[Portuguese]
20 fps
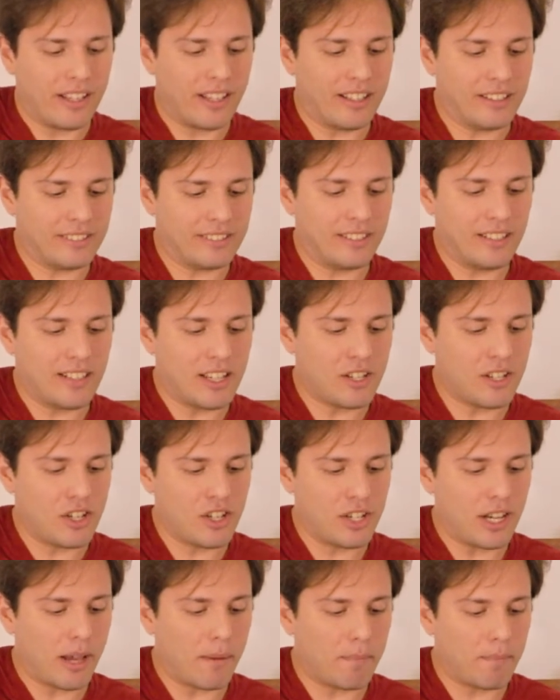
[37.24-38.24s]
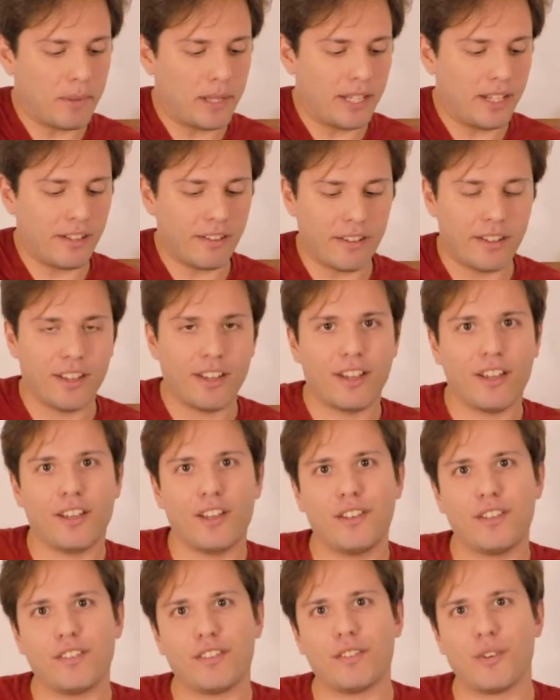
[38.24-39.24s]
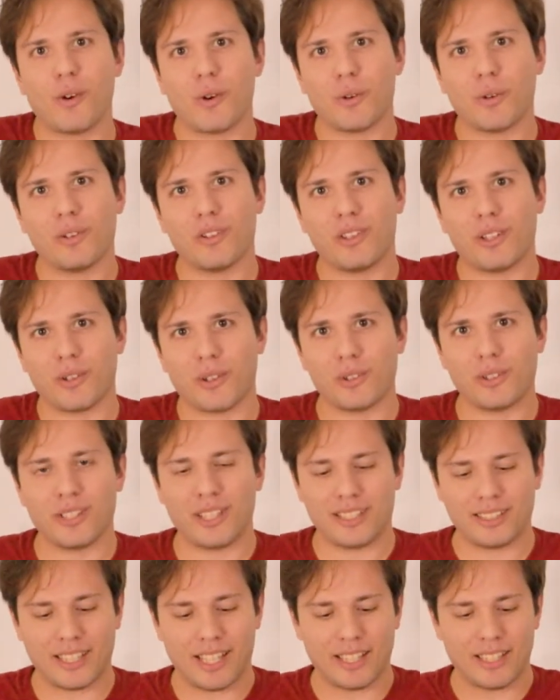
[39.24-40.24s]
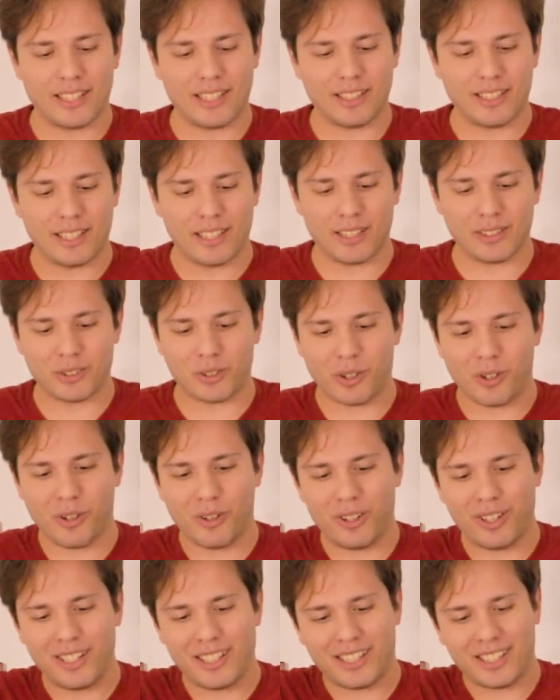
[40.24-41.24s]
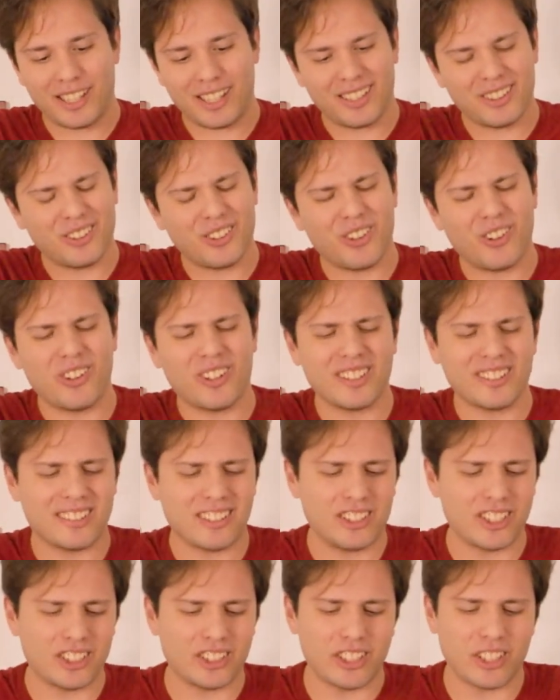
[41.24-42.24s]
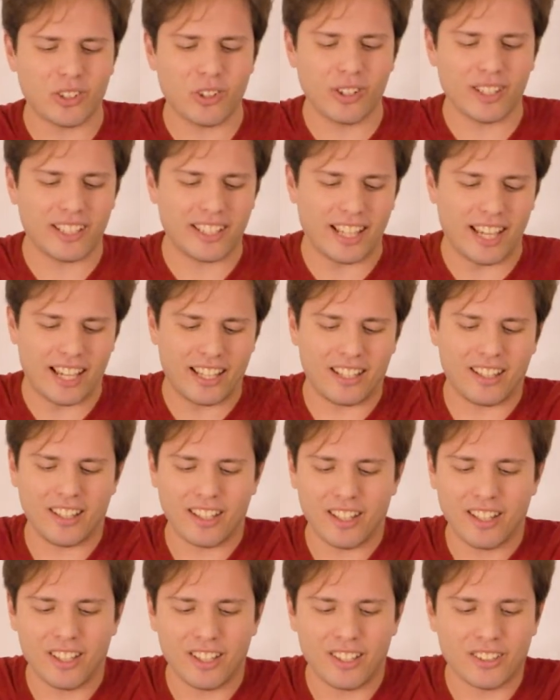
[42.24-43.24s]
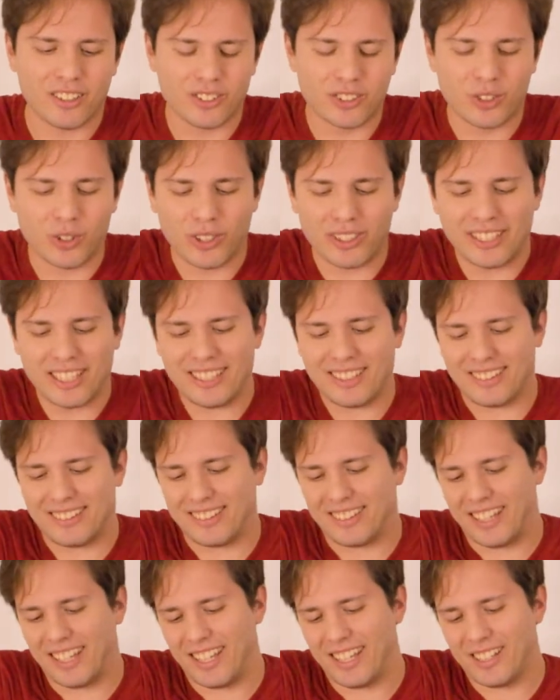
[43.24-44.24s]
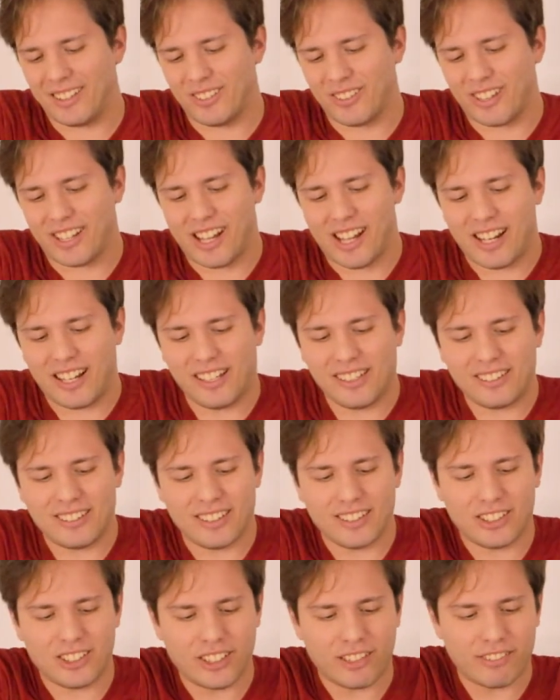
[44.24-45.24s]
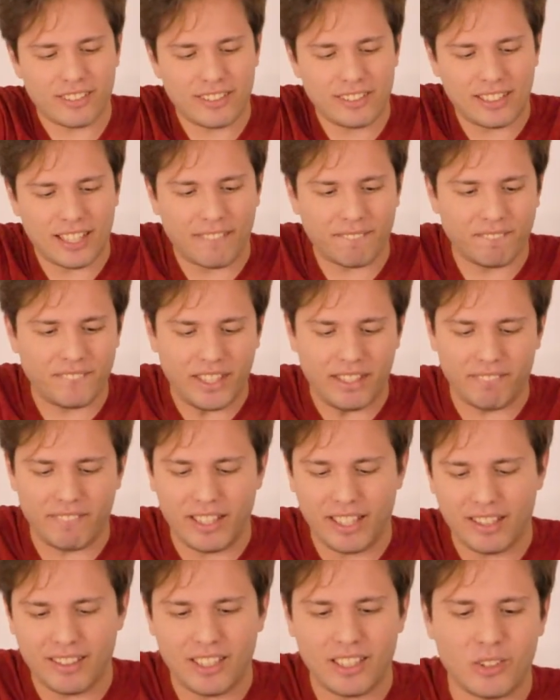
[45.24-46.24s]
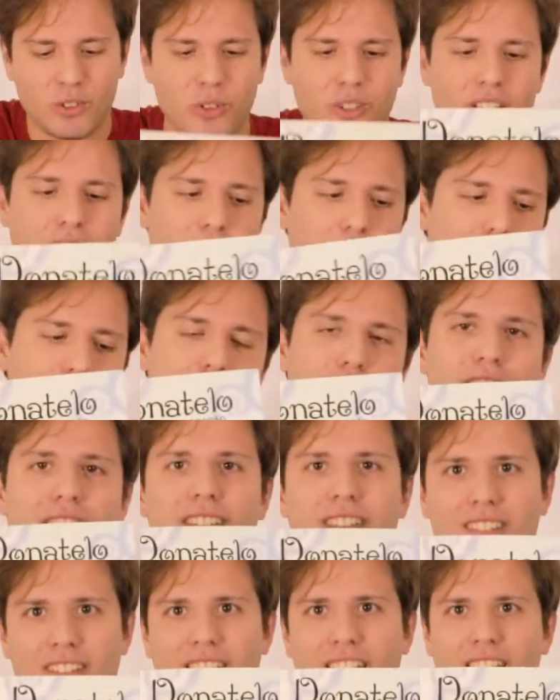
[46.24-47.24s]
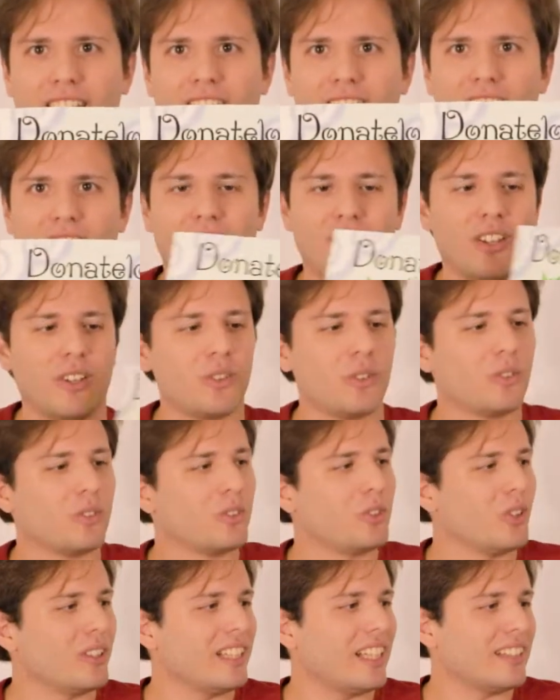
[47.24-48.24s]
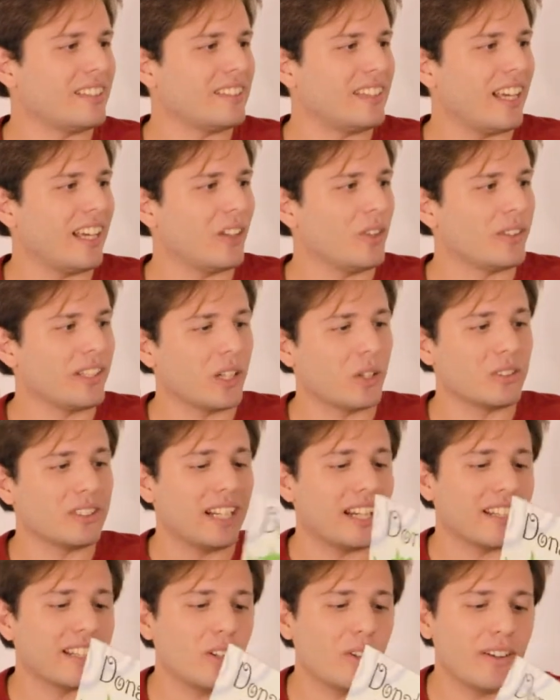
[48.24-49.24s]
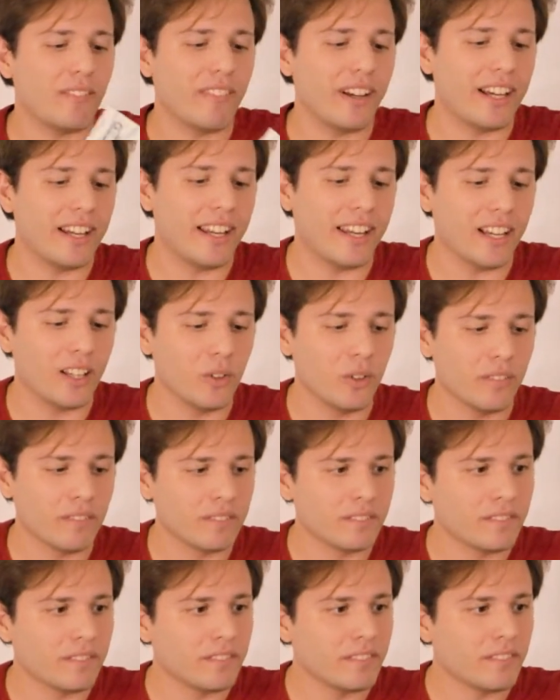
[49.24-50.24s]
assim que a gente abrir e ver o conteúdo que está aqui dentro. Olha que, nossa, já chegou quem? Donatello, cara. Esse aqui já vai ser a primeira leitura que eu vou fazer. O Donatello, que é o dragão amarelo.